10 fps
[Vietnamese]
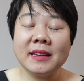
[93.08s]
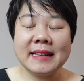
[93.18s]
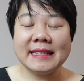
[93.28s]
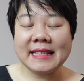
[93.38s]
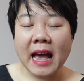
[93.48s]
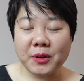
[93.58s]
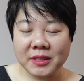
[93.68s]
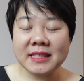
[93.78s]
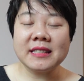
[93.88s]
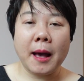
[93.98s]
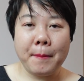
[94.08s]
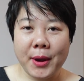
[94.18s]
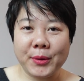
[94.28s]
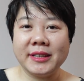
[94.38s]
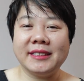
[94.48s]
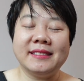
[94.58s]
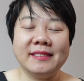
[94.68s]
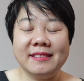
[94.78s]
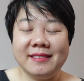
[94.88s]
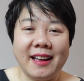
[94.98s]
South American
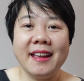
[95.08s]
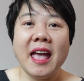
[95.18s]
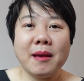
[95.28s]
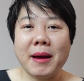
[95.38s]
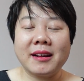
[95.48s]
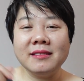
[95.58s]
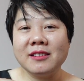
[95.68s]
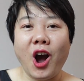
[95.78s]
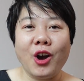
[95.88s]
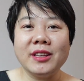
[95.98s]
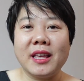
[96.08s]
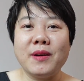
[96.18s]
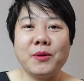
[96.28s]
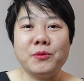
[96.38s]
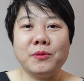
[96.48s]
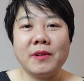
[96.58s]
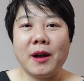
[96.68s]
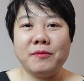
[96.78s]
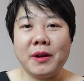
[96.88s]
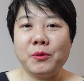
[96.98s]
đấy bạn cứ gõ như thế vào
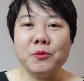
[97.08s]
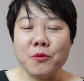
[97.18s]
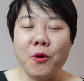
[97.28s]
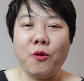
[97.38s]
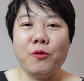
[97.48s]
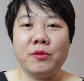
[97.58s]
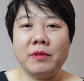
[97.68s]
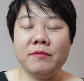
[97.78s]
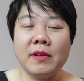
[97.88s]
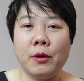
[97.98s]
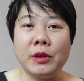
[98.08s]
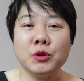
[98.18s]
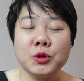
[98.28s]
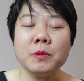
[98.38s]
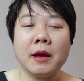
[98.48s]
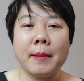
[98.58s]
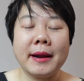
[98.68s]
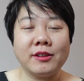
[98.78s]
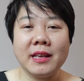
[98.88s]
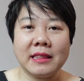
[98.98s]
vào vào Google vào YouTube là bạn
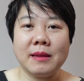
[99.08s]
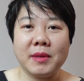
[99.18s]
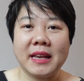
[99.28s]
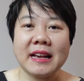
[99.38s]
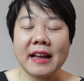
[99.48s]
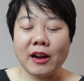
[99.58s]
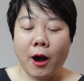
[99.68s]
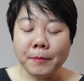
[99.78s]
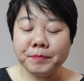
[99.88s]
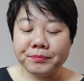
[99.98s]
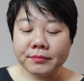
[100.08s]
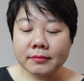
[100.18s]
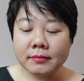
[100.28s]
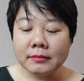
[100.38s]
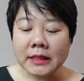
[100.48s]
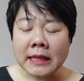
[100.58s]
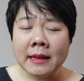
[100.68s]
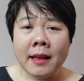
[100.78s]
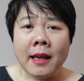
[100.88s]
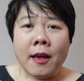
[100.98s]
có thể tìm thấy cái kênh đó
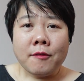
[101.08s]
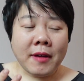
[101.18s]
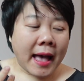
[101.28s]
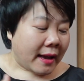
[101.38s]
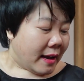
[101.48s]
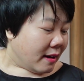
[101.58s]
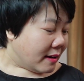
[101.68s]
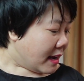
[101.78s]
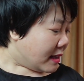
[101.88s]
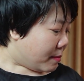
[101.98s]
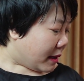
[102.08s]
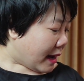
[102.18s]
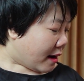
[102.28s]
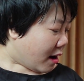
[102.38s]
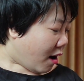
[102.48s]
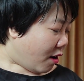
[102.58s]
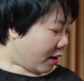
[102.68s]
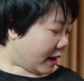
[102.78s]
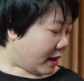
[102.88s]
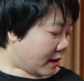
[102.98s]
và ở đây thì mình đang
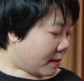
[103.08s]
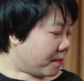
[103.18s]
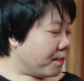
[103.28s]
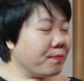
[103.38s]
có cái um,